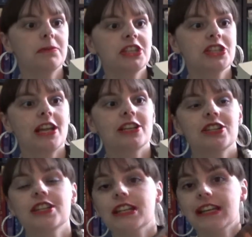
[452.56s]
Michel
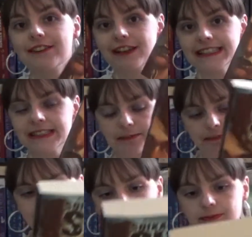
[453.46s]
J. Lévesque.
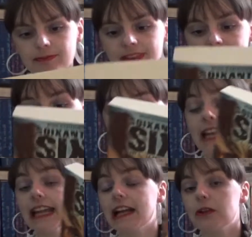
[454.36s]

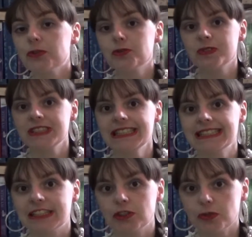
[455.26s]
Et le souci
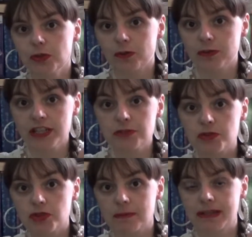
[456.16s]
c'est que en fait je me
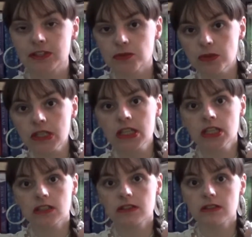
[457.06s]
suis aperçue
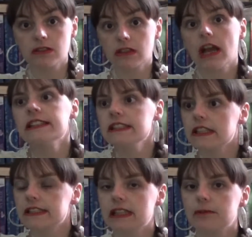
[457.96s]
euh, assez
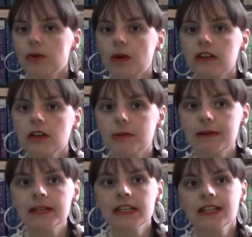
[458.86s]
récemment hein, quand
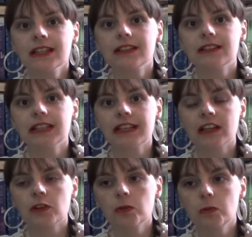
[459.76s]
même, il y a
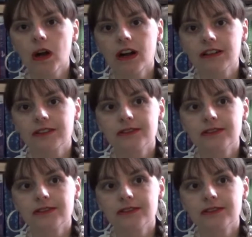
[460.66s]
quelques mois,